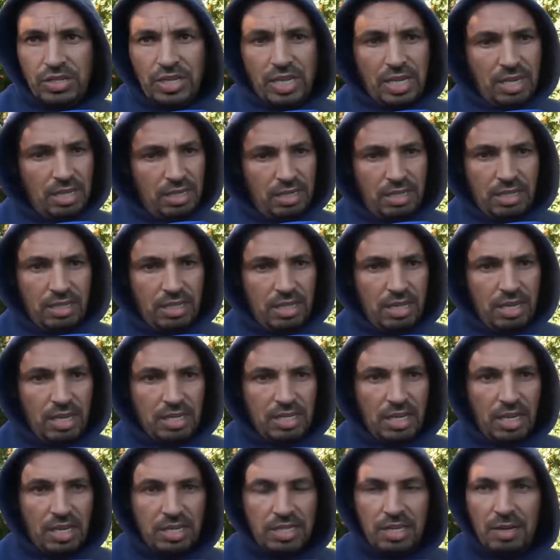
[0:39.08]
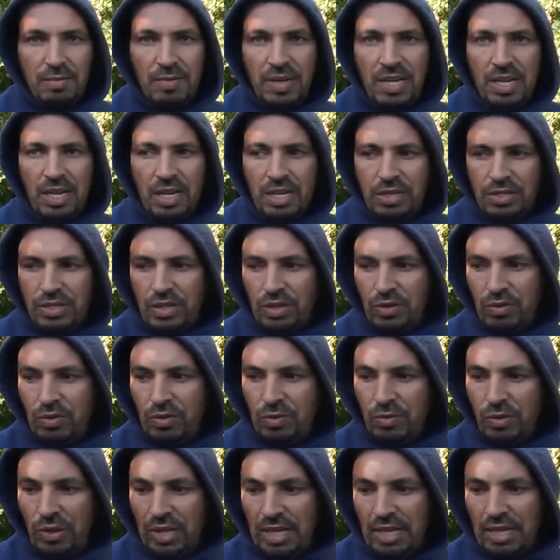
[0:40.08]
جا انتاج حاجه مليحه
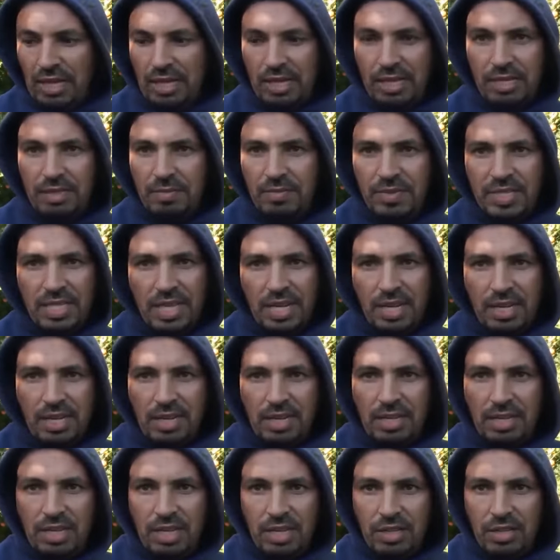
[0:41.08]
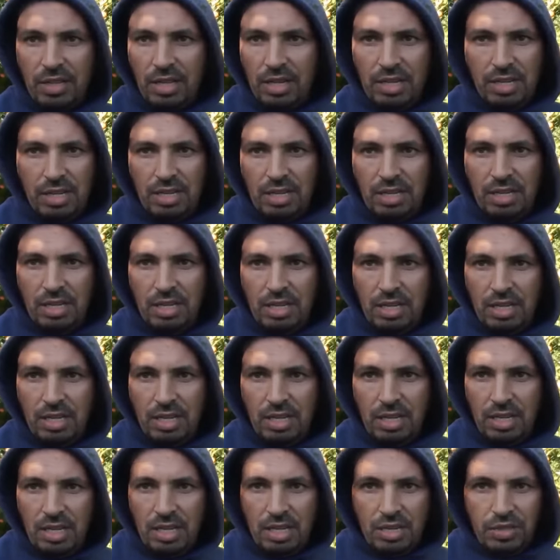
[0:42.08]
سيرتو بوتليليس مسرقين هاد
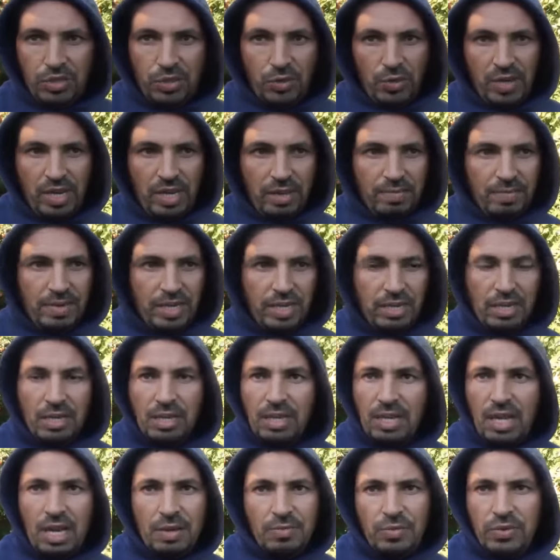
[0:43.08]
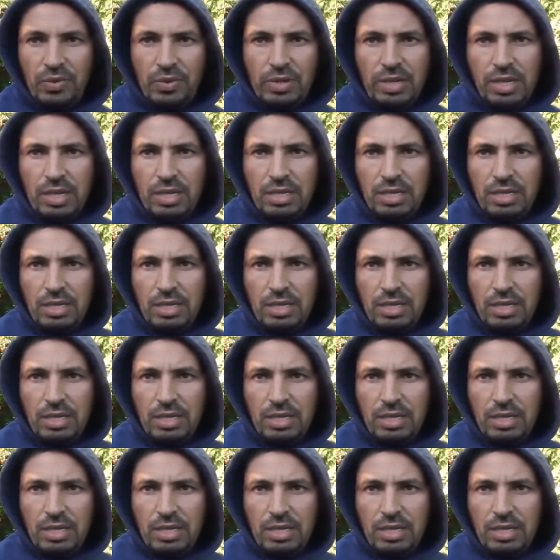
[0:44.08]
هاد الجوايح منا الحمد لله